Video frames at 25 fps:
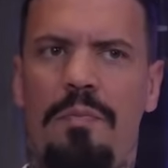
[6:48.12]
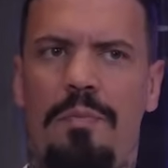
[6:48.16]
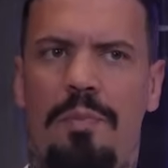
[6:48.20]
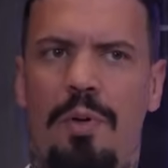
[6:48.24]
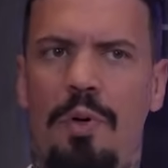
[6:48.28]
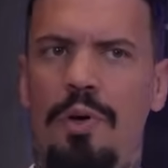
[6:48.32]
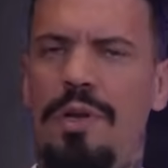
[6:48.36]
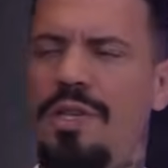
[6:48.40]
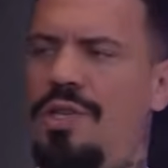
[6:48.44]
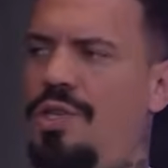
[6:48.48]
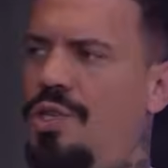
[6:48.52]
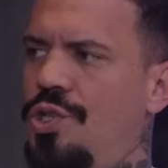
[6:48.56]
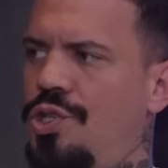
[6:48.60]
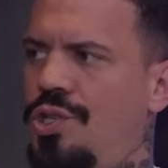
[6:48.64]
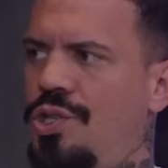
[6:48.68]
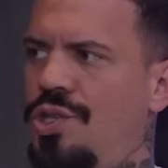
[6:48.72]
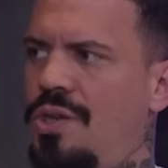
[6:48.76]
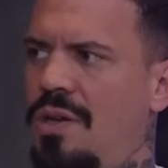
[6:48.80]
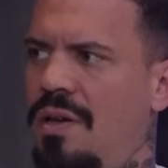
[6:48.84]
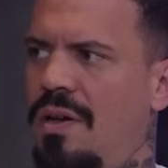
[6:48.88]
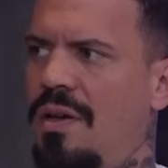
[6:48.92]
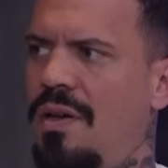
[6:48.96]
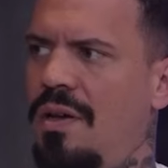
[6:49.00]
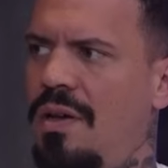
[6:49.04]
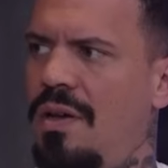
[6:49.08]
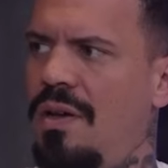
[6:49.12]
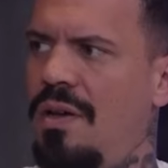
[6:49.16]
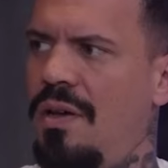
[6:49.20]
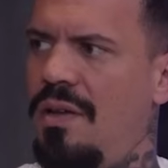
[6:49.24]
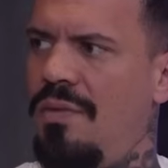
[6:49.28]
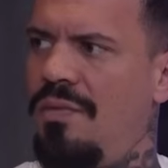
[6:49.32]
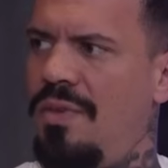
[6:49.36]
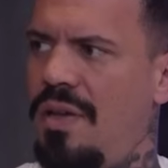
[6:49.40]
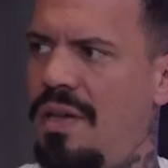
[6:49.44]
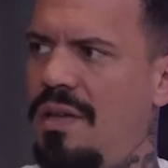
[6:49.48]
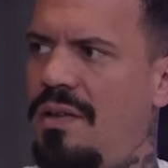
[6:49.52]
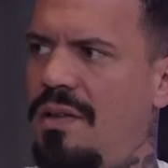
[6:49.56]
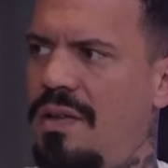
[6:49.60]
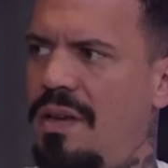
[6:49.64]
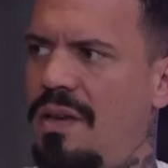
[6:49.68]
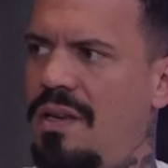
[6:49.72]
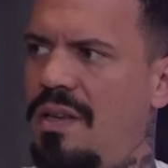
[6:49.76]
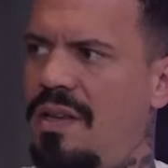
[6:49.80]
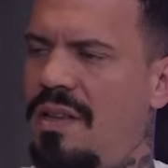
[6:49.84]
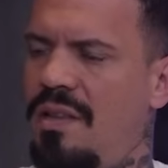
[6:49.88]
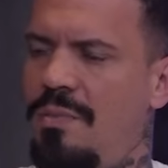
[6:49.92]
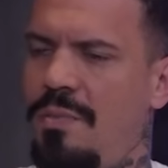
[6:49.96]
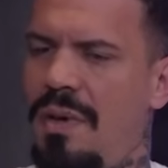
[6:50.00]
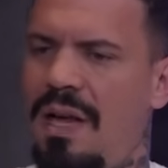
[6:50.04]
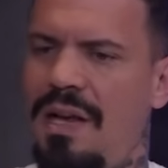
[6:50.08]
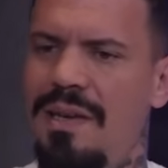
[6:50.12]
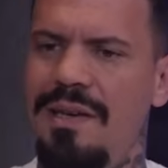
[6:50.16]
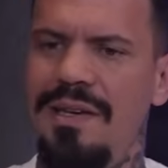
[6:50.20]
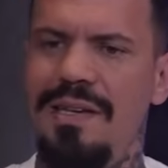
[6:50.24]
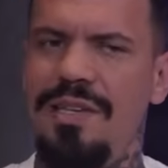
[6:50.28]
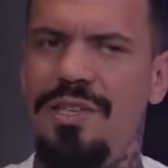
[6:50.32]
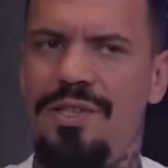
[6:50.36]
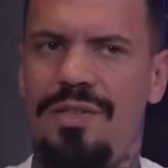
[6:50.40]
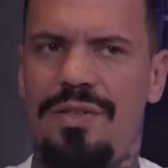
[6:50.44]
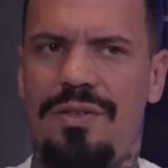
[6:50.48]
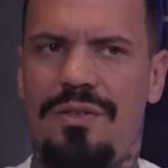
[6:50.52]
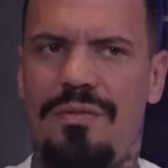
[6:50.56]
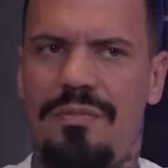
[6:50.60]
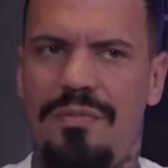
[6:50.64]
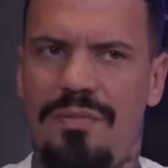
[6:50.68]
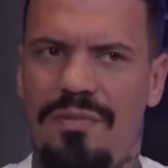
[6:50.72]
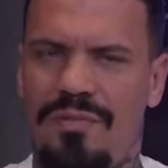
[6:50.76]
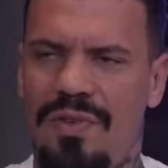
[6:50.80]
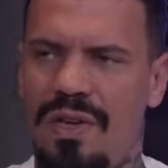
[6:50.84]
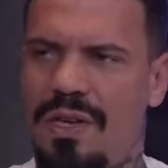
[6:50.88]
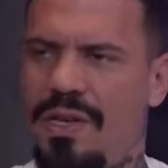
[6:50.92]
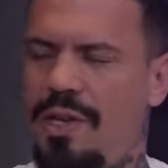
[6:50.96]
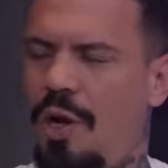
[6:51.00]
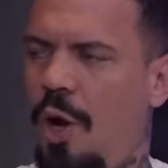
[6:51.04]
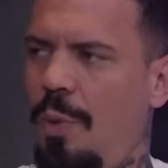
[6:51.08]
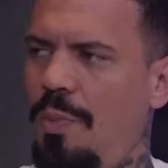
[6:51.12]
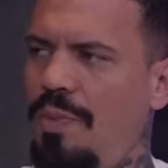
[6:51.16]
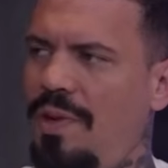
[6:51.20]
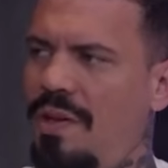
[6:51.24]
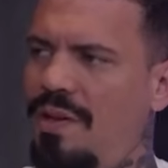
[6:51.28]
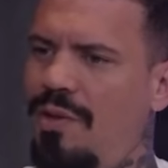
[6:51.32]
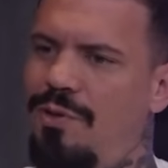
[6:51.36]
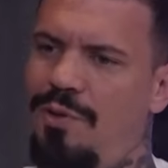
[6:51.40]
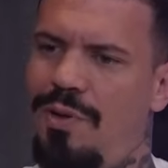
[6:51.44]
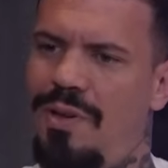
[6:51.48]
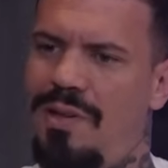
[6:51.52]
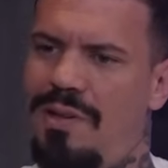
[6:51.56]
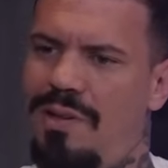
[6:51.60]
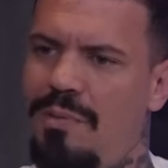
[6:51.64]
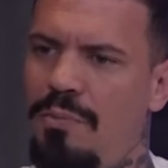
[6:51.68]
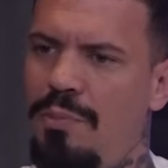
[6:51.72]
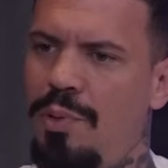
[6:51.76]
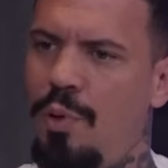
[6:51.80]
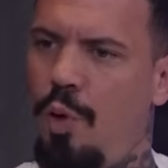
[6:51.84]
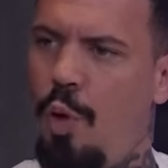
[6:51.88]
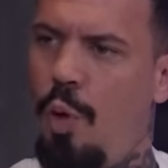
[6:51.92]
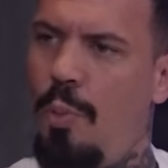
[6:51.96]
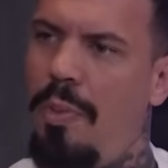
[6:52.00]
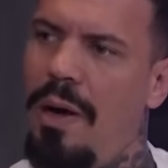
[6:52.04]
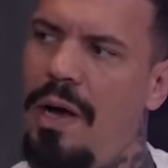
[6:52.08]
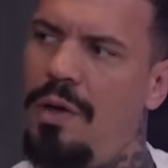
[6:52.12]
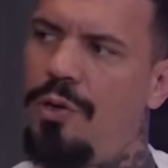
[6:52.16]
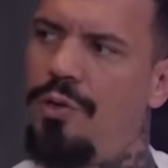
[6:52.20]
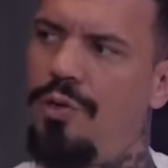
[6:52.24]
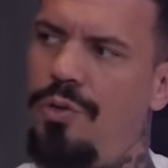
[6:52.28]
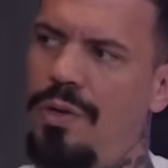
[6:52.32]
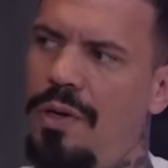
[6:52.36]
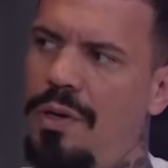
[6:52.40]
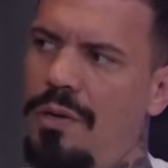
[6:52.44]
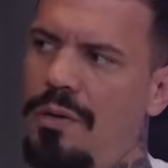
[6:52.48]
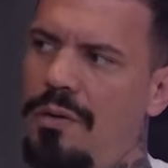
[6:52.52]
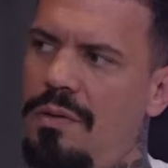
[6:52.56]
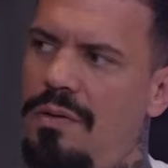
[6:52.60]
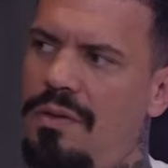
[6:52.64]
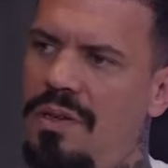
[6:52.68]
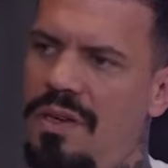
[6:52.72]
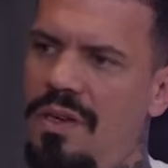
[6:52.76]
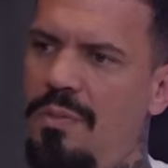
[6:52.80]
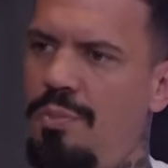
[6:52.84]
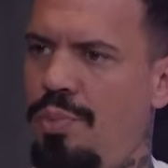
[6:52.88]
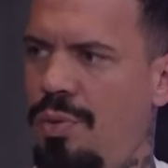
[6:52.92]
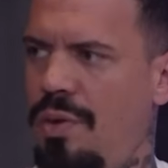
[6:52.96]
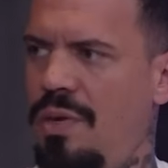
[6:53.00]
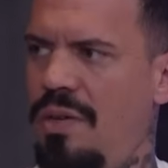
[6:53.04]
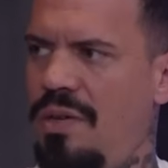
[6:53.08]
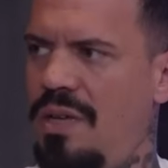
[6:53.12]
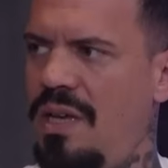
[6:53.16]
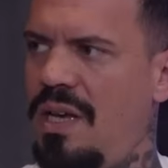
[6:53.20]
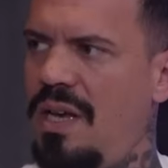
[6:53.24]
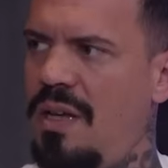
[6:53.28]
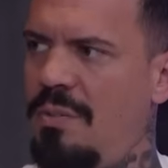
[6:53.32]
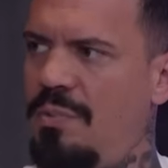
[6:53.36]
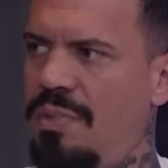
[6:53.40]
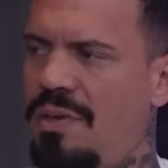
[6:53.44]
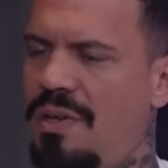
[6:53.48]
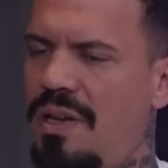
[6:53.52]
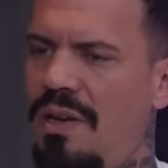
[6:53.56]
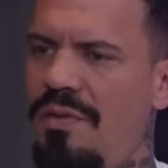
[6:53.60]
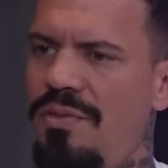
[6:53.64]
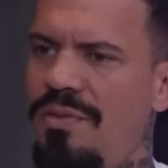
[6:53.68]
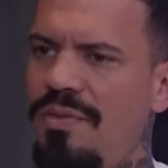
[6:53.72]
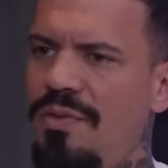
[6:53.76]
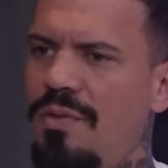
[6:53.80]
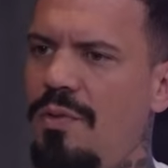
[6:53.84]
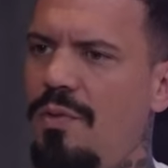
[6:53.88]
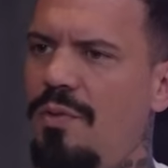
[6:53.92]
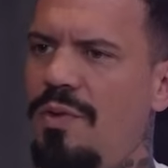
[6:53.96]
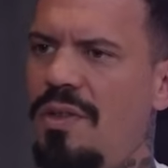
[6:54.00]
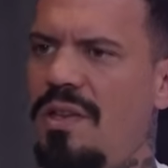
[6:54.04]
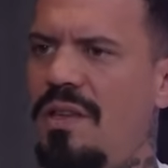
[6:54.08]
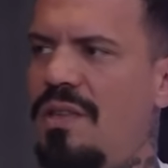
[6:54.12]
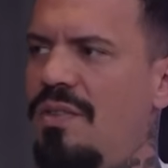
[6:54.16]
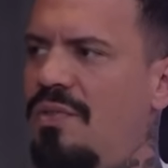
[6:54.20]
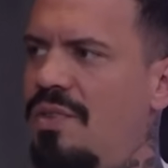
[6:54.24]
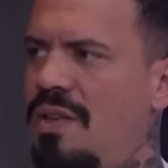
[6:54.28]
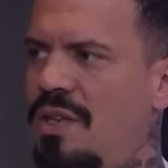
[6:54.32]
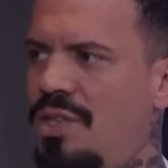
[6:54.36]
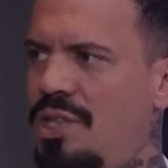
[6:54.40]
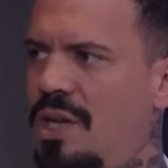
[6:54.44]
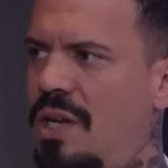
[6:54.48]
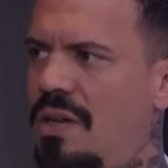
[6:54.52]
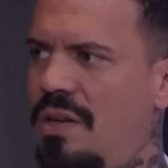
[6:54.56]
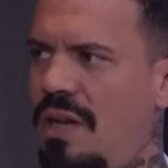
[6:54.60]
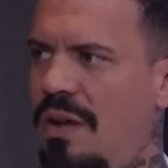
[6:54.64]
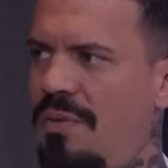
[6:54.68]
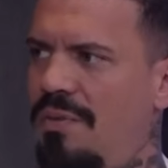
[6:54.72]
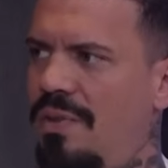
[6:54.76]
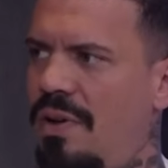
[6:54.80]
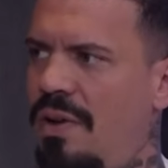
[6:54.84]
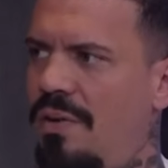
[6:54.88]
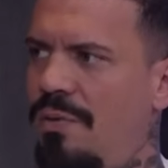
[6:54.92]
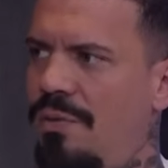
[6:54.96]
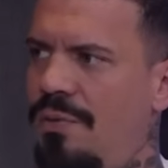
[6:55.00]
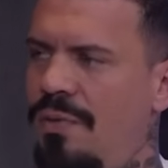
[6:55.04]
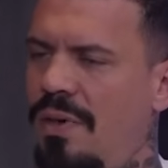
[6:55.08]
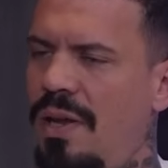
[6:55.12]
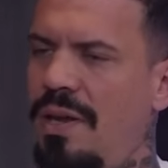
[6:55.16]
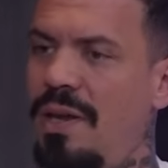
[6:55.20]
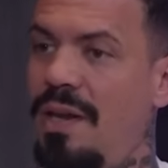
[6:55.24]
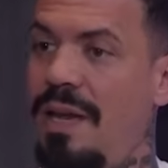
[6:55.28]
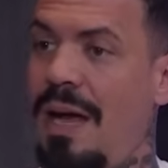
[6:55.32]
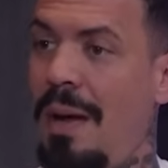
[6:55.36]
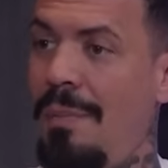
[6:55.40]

politisch äh, wird, sage ich jetzt mal. Nicht wirklich hauptsächlich, sondern es sind Beobachtungen, die die Politik halt betreffen und das finde ich halt einfach funny.